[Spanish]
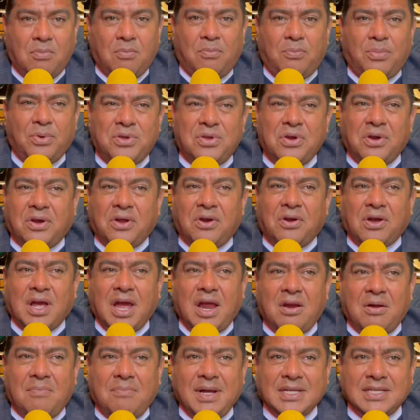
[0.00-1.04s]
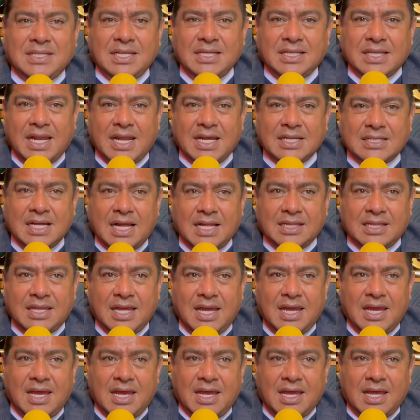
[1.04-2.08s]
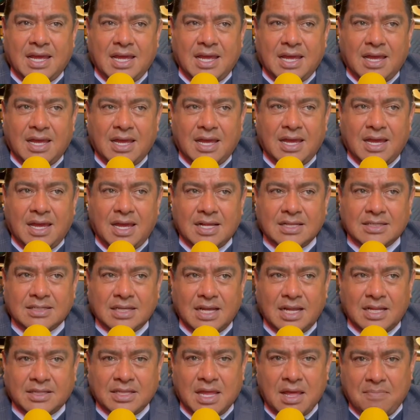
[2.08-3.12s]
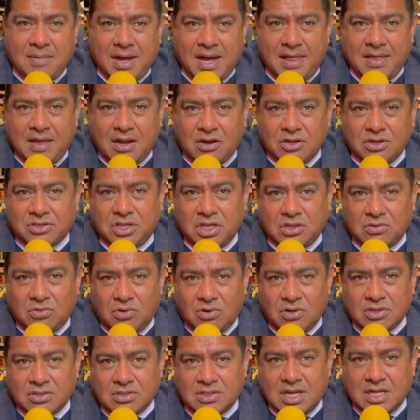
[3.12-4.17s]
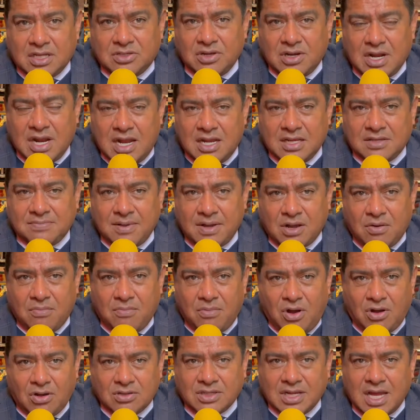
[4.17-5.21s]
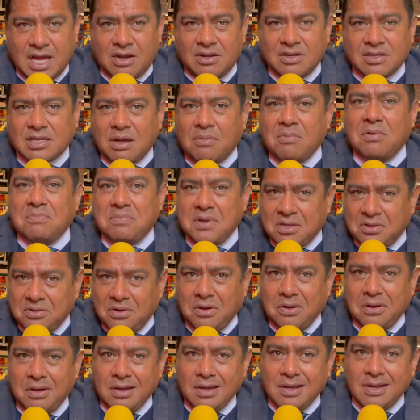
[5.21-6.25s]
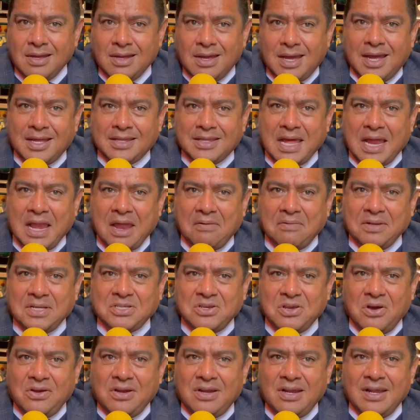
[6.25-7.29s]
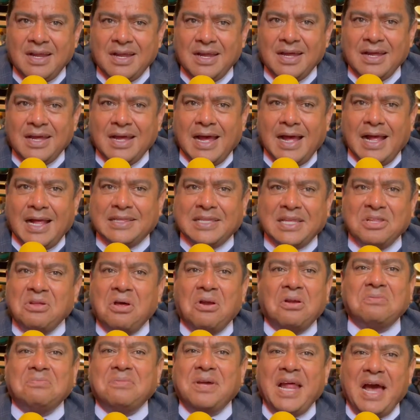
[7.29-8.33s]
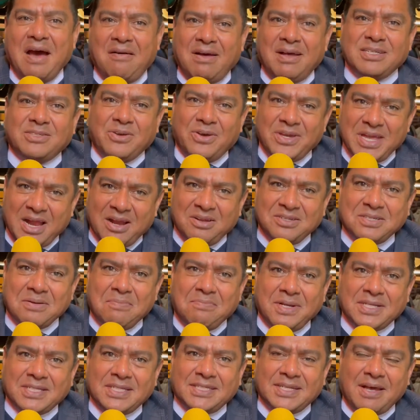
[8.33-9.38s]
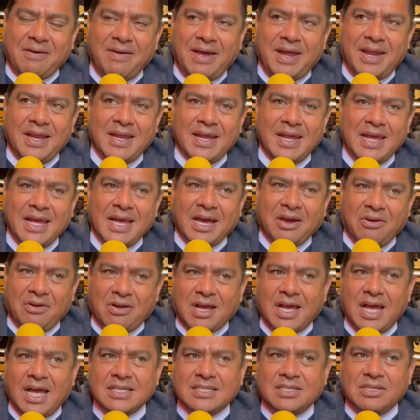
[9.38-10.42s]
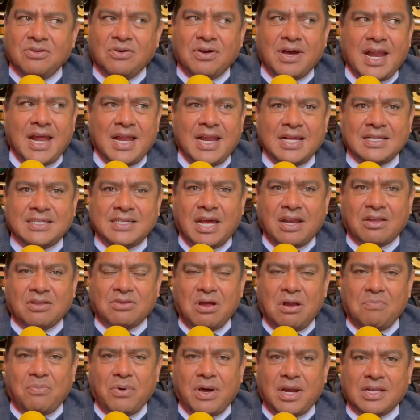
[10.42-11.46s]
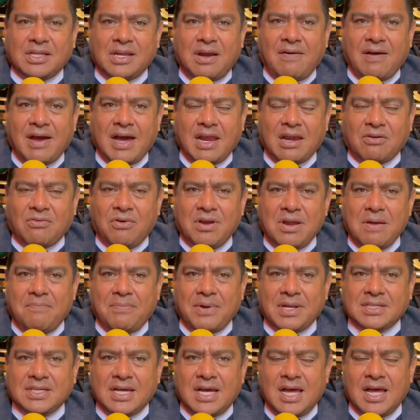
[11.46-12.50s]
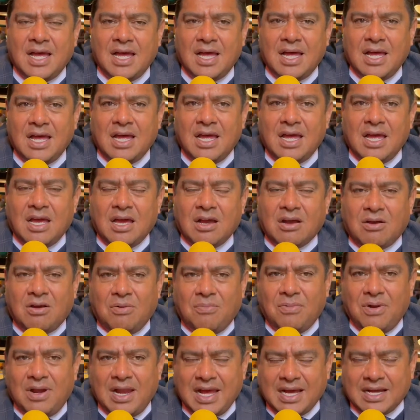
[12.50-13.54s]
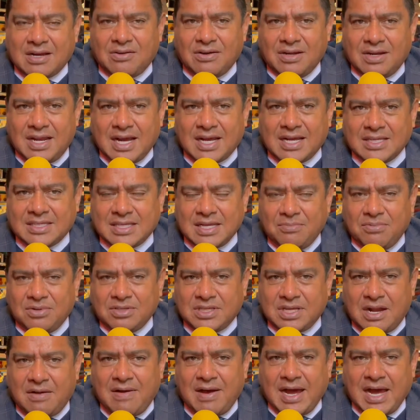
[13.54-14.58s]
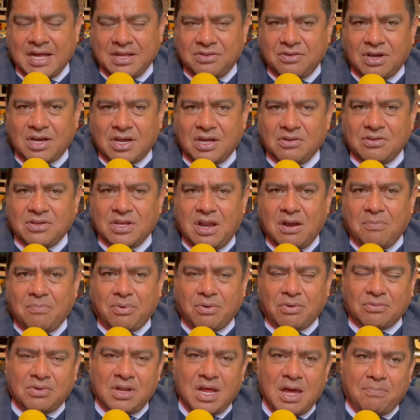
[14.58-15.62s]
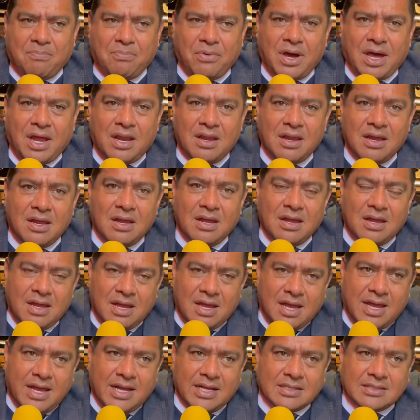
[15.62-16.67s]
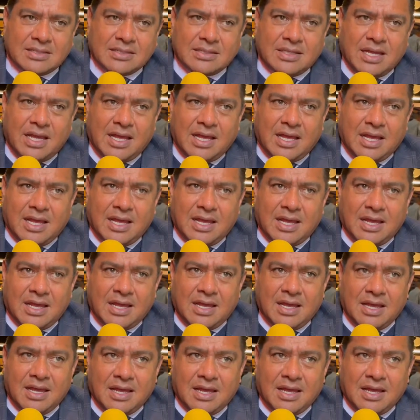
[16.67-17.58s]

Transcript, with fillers: Pues yo creo que lo más interesante es el tema de los títulos nacionales Peconbox, que ya lo estamos viendo en televisión. Antes no los mirabas, hoy ya los empiezas a ver creo que ha sido un gran acierto el poder trabajar con una empresa como la con la que estamos trabajando, que nos dé la oportunidad de poder este,